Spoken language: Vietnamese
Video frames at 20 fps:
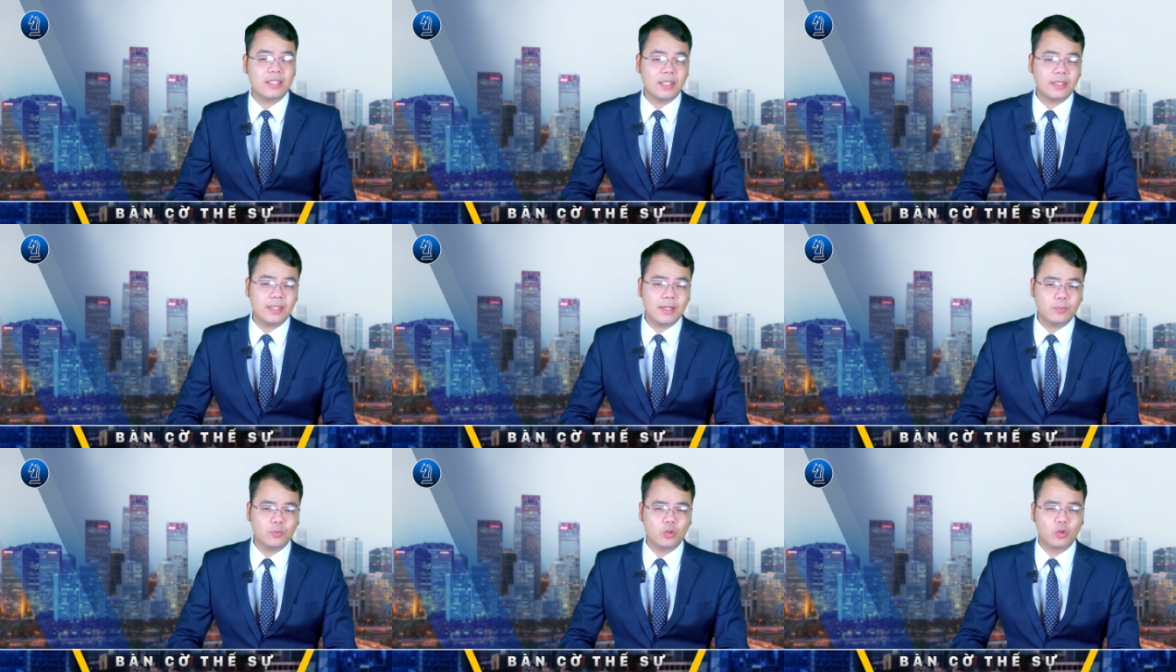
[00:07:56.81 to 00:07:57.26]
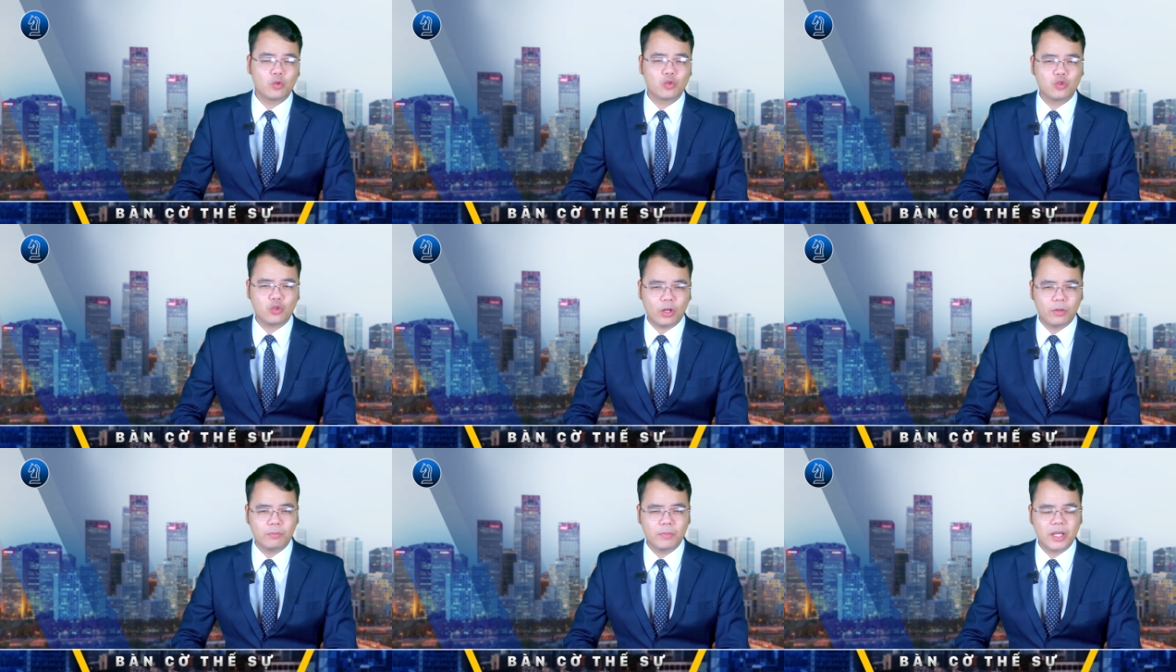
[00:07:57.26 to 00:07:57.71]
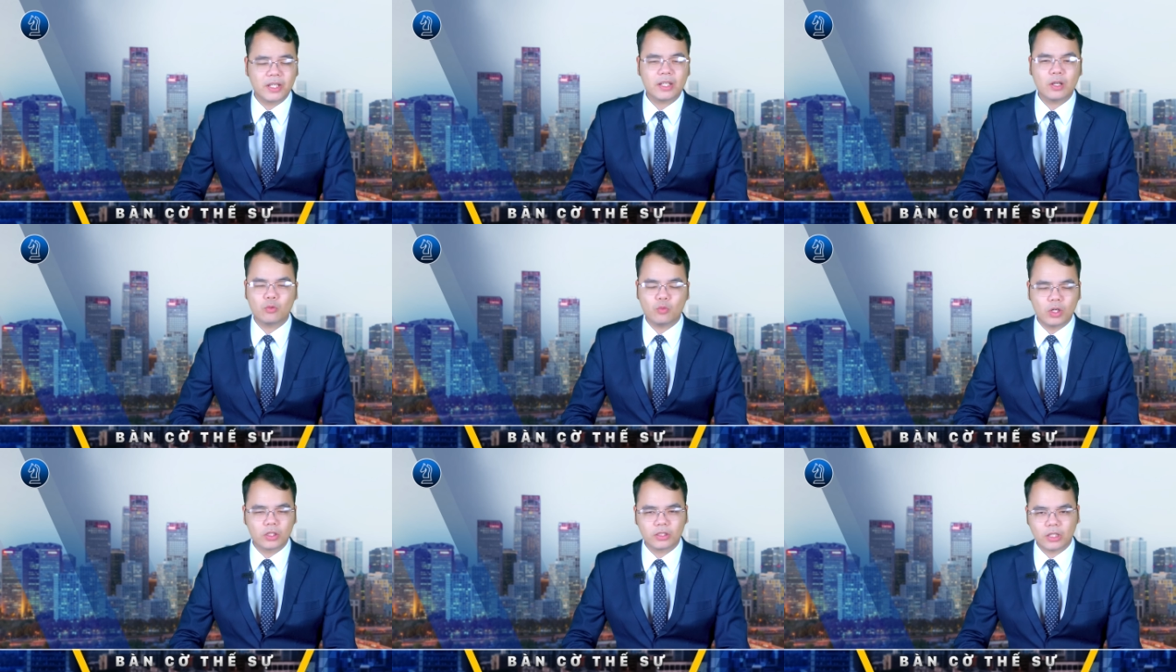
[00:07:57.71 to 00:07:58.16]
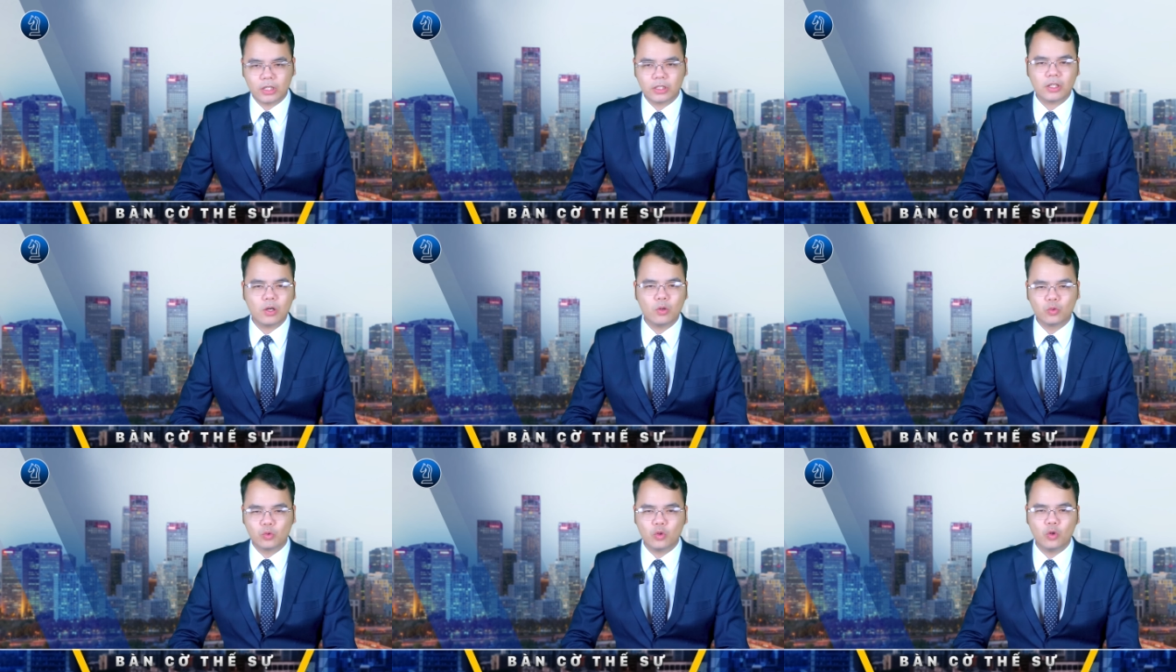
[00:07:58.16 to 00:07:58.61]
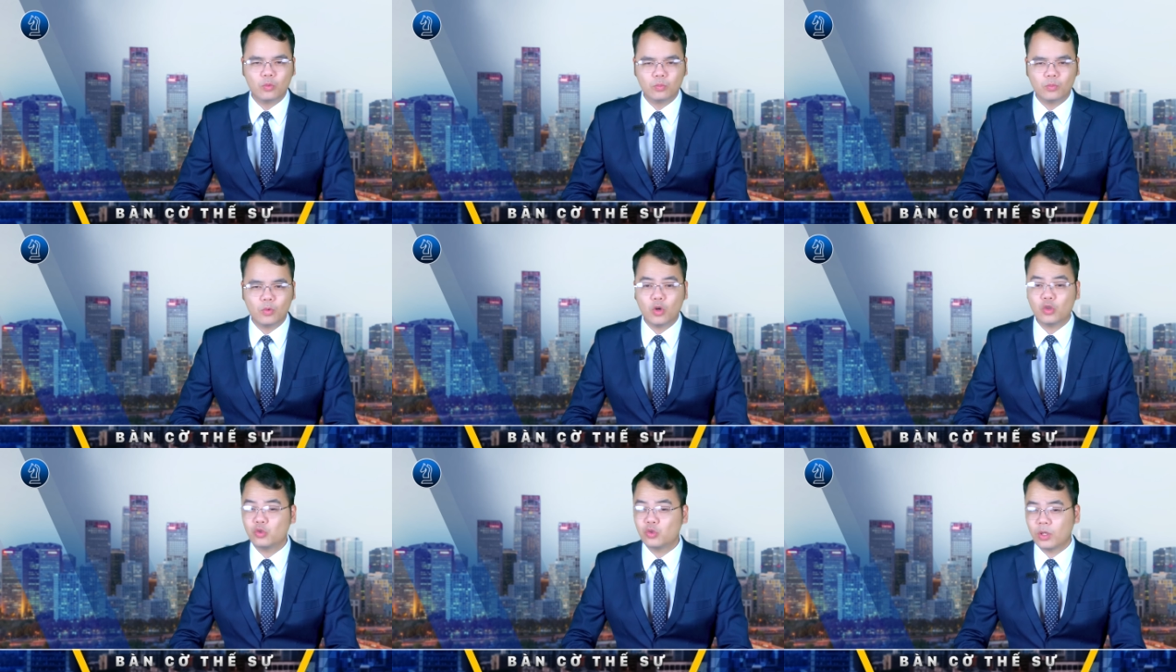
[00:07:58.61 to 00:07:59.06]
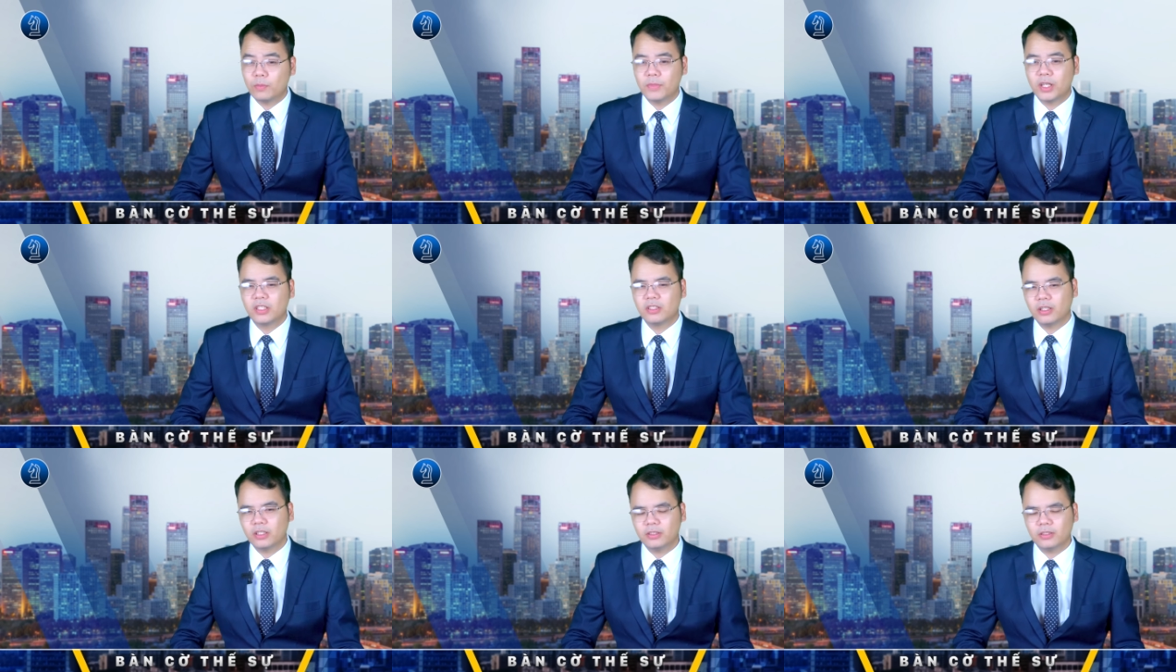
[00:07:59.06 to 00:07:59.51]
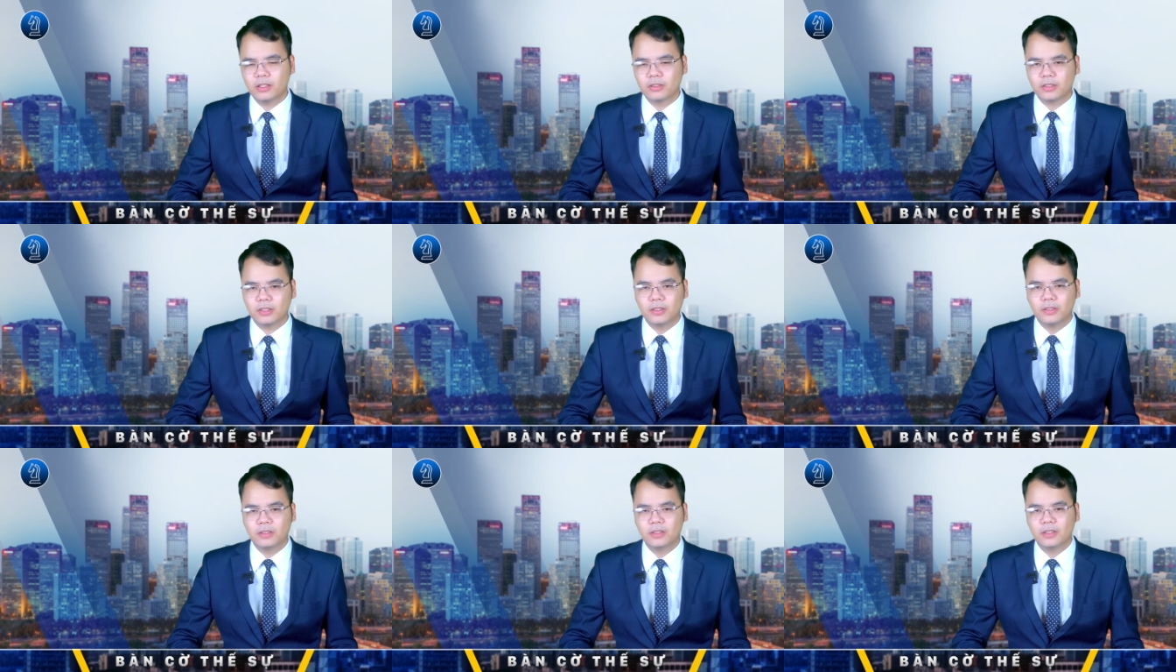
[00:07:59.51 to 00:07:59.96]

sẽ tiếp tục chuẩn bị các cuộc tấn công khủng bố xuyên biên giới tương tự.